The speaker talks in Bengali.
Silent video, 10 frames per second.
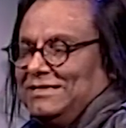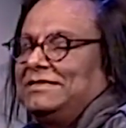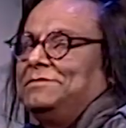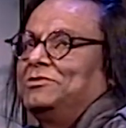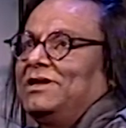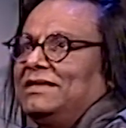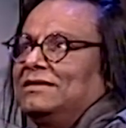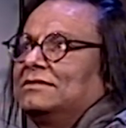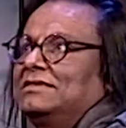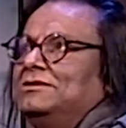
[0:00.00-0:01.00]
ট্রিপল
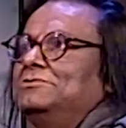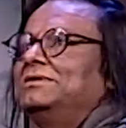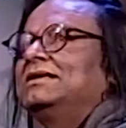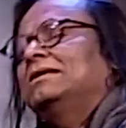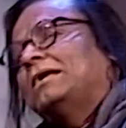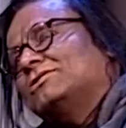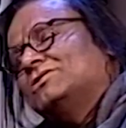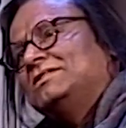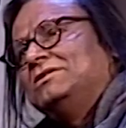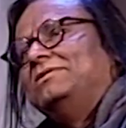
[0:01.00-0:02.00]
এইটের থিওরি
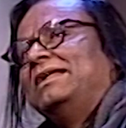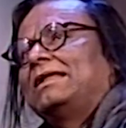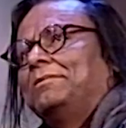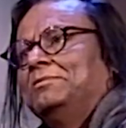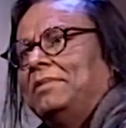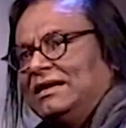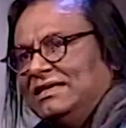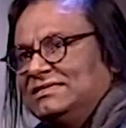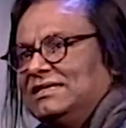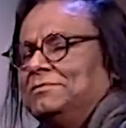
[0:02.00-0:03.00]
আসলে থিওরি নেই এটা আমি
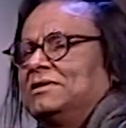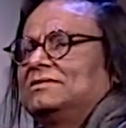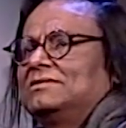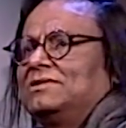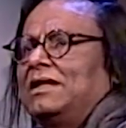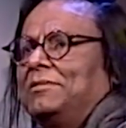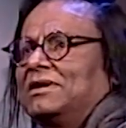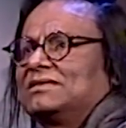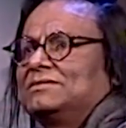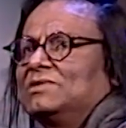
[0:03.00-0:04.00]
বানিয়েছি আমার জন্য আমার
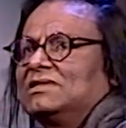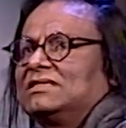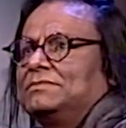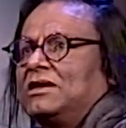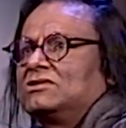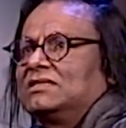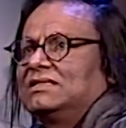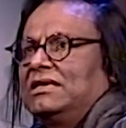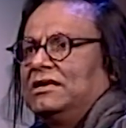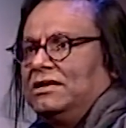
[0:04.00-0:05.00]
কাছে মনে হচ্ছে মানুষের
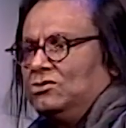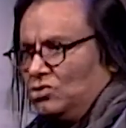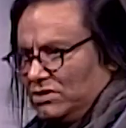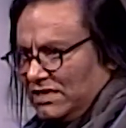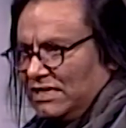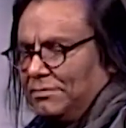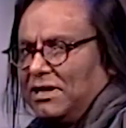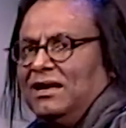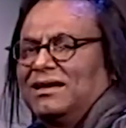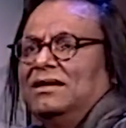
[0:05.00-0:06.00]
দেহেরও তো তিনটা
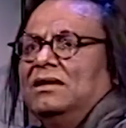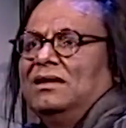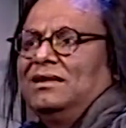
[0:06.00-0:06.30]
ভাগ আচ্ছা